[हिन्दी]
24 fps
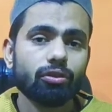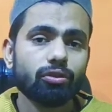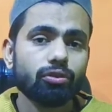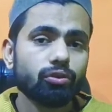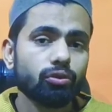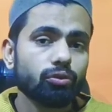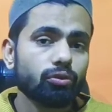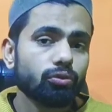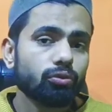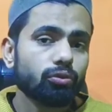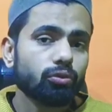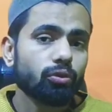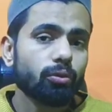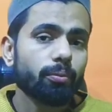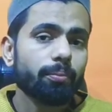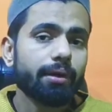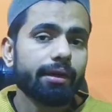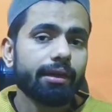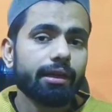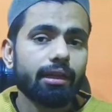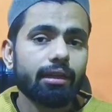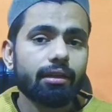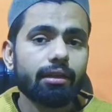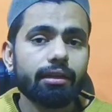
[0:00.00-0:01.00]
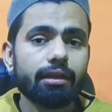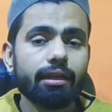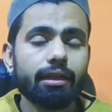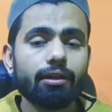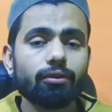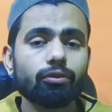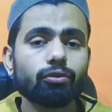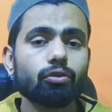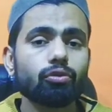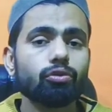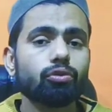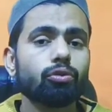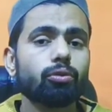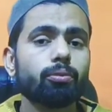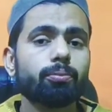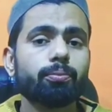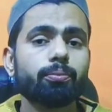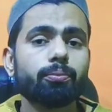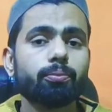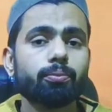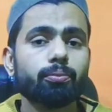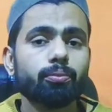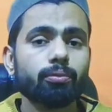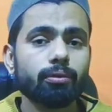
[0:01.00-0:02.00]
जो उसको मेडल या उसको जो
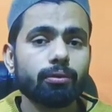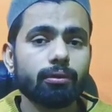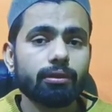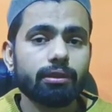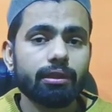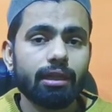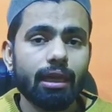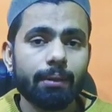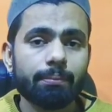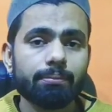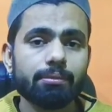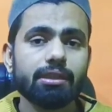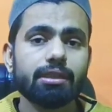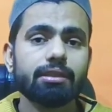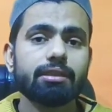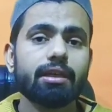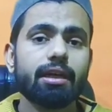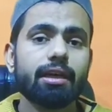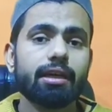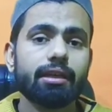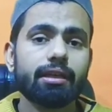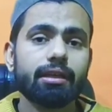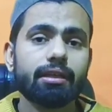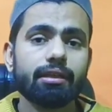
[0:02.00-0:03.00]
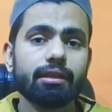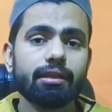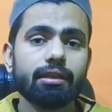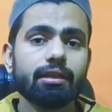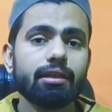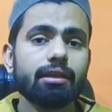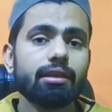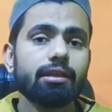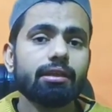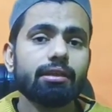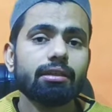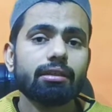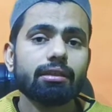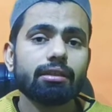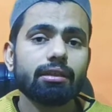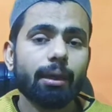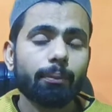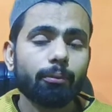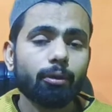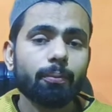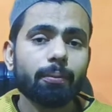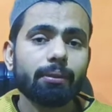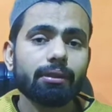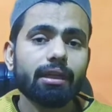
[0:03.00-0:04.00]
इनाम दिए जा रहे हैं
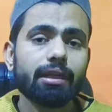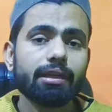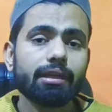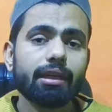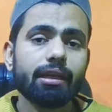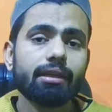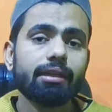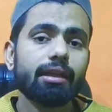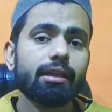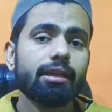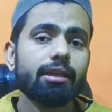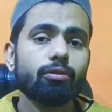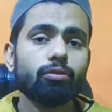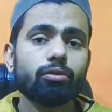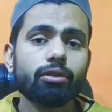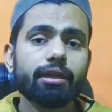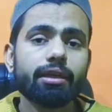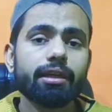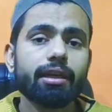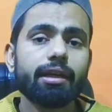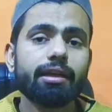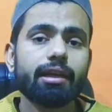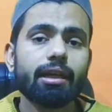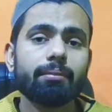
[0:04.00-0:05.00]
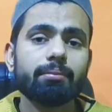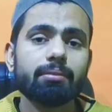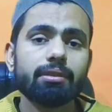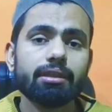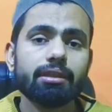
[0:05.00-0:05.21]
आपको पता है कि अल्लाह ने उन्हें क्या इनाम